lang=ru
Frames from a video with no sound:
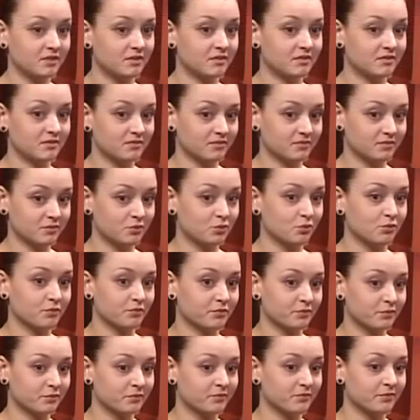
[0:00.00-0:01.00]
э, ну,
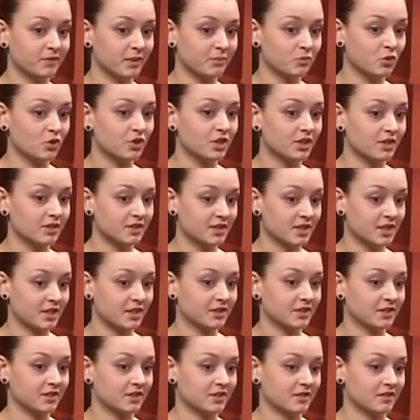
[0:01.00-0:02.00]
во многих
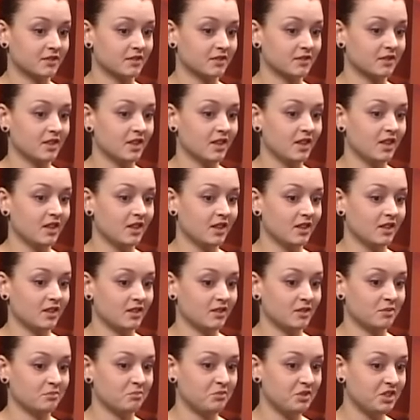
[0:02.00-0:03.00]
странах
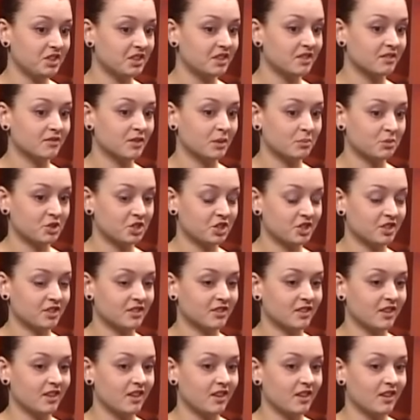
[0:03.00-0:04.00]
э, мира
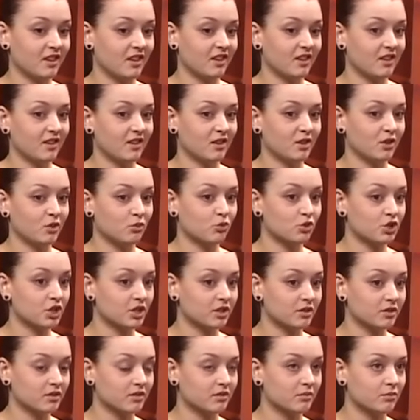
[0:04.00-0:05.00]
вообще
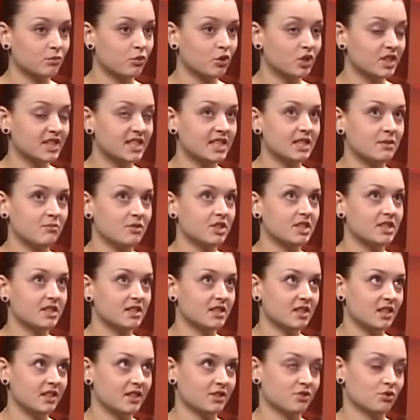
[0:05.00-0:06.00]
уже более
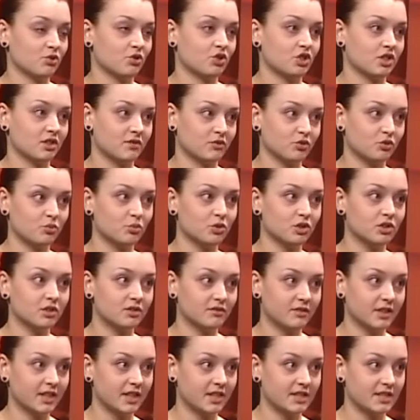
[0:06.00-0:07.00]
70 лет существуют
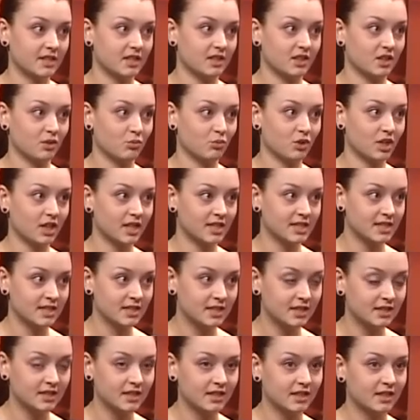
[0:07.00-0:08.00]
благотворительные
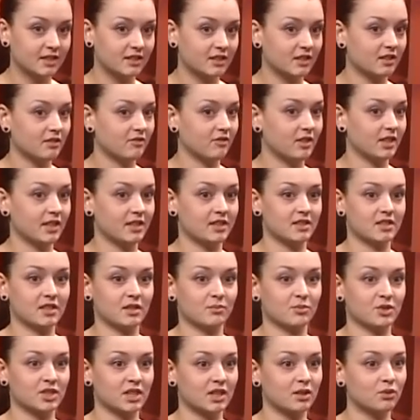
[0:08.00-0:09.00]
магазины. Это является
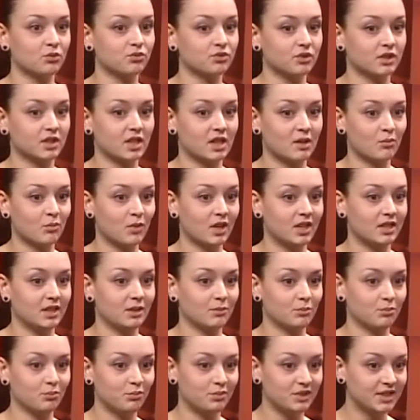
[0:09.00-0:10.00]
абсолютно
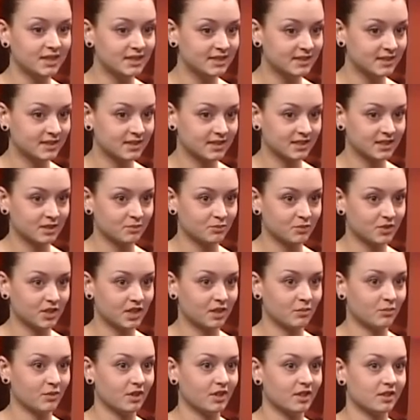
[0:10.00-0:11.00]
нормальным бизнесом.
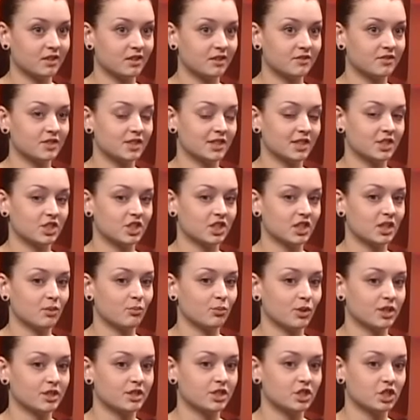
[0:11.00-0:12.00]
Там это всячески
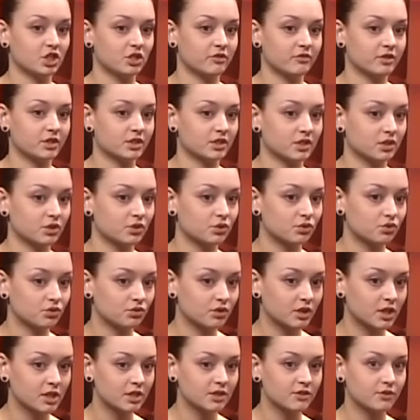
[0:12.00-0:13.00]
поддерживается
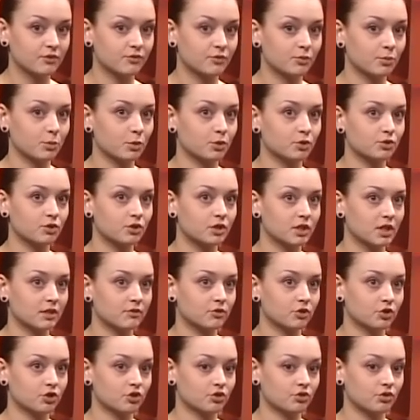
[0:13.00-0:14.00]
государством, вплоть до
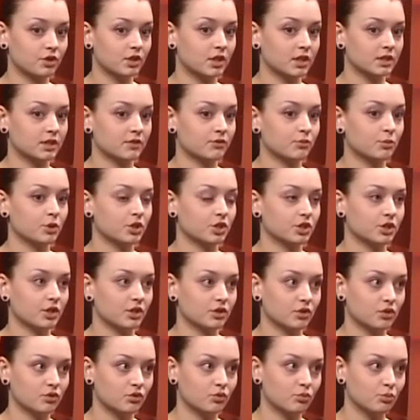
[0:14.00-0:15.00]
того, что их
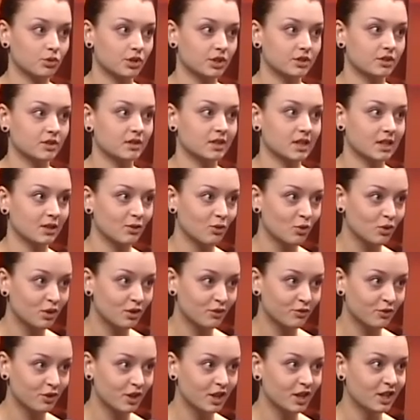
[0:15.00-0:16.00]
освобождают от уплаты
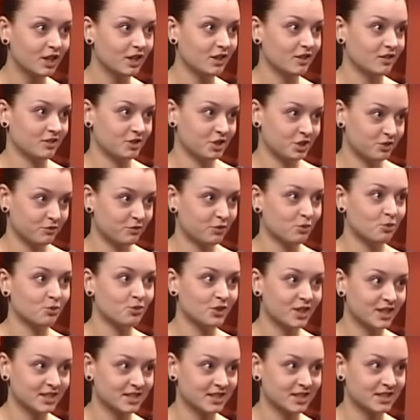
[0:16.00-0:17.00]
налогов, чего у
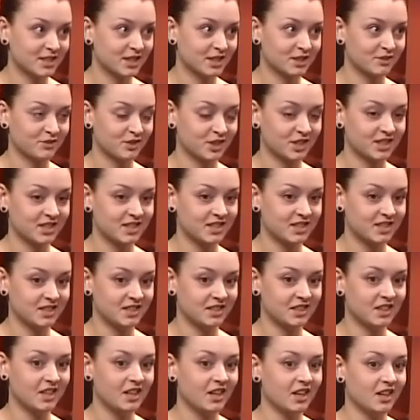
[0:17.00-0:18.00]
нас нет в
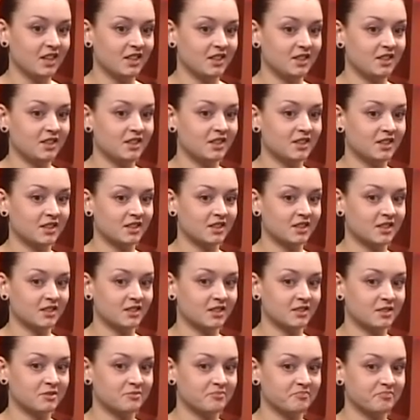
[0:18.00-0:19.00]
России. Их
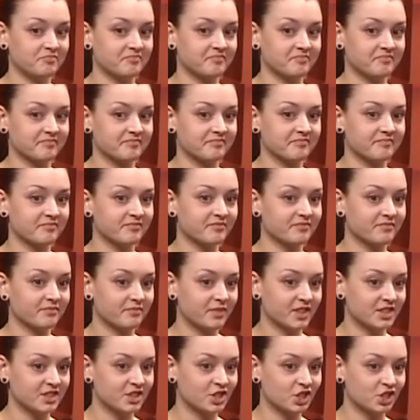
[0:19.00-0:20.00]

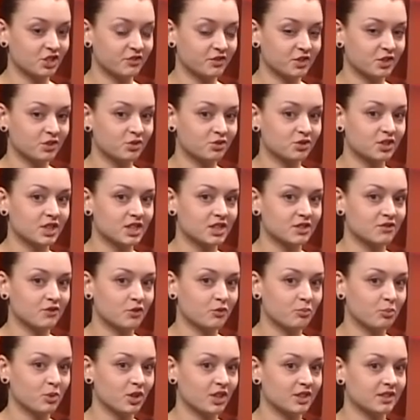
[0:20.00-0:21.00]
поддерживает государство
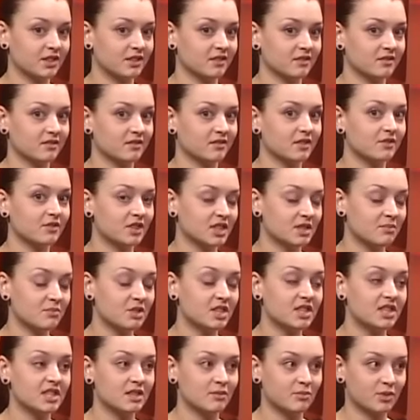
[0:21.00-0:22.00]
в плане до
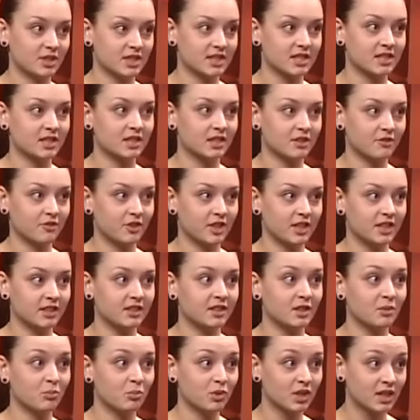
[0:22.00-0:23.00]
80%
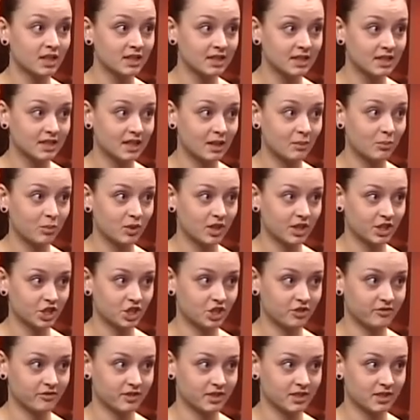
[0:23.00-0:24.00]
арендной платы
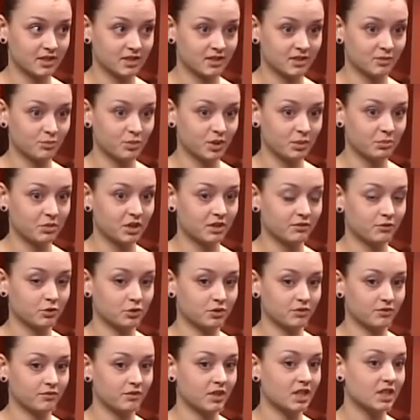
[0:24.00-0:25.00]
оплачивается, например,
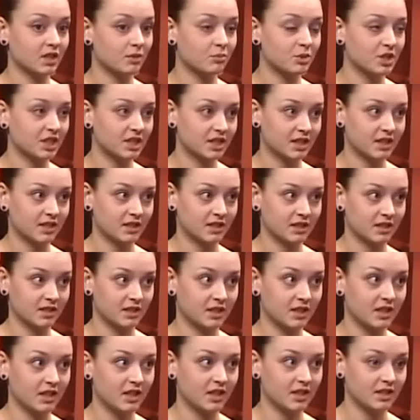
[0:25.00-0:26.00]
вот в Великобритании,
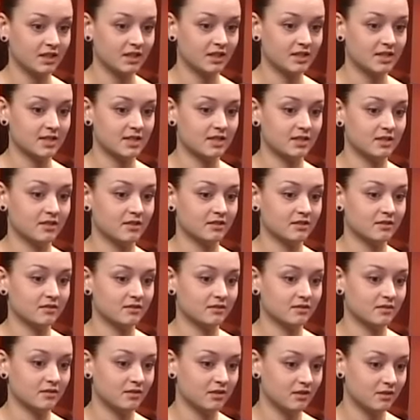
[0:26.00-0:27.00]
если
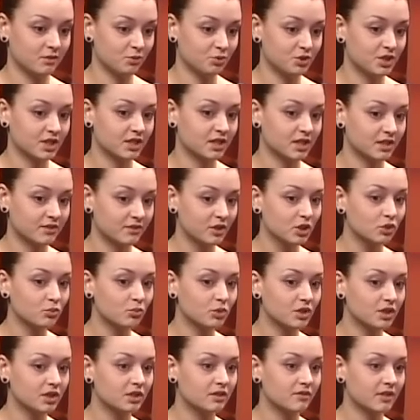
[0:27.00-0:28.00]
Э, люди открывают
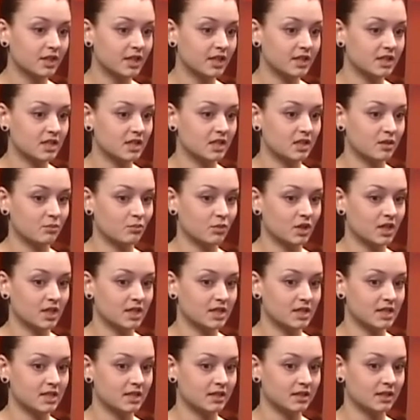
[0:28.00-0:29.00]
благотворительный
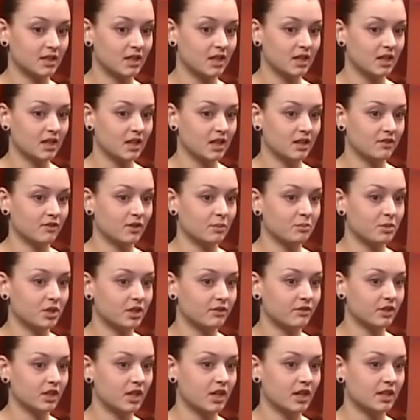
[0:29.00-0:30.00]
магазин,
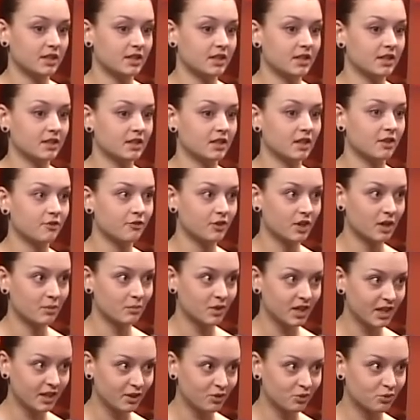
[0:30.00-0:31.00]
во-первых, они это
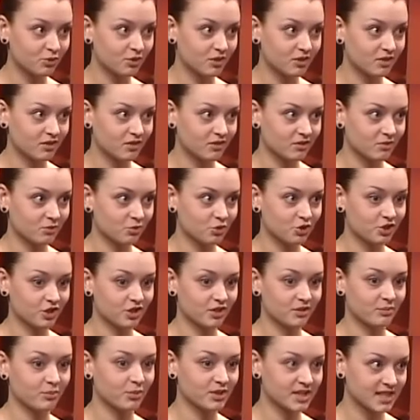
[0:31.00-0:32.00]
оформляют
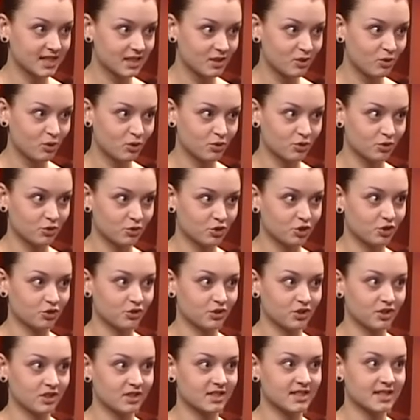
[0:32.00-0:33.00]
уже по закону, что
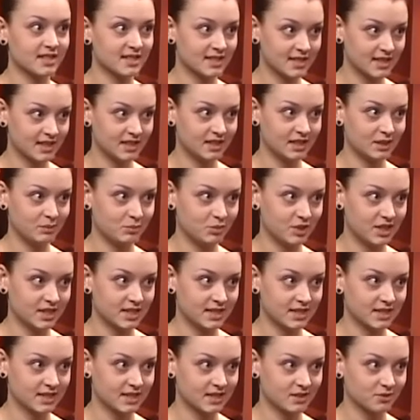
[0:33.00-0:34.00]
это социальный
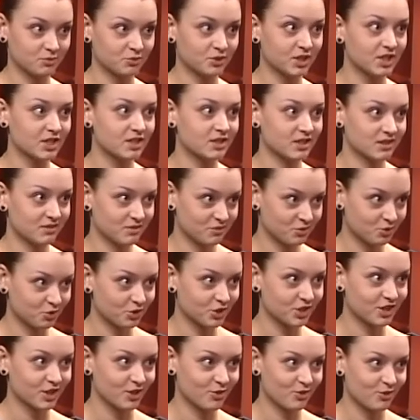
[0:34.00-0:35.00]
бизнес. У нас
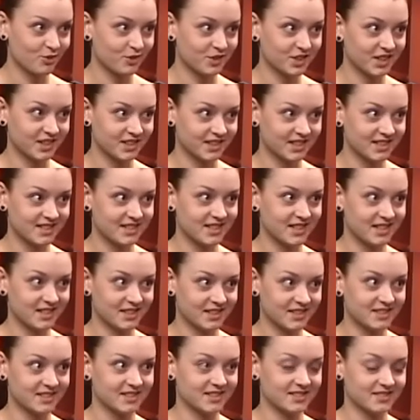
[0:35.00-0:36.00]
тоже такого нет
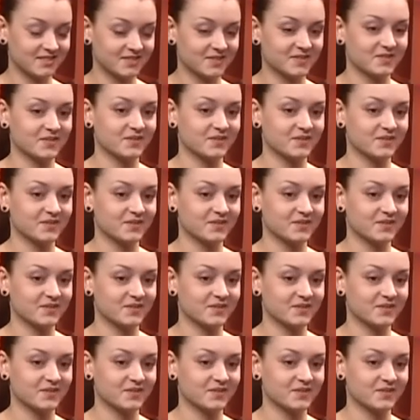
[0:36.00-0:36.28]
отдельной э,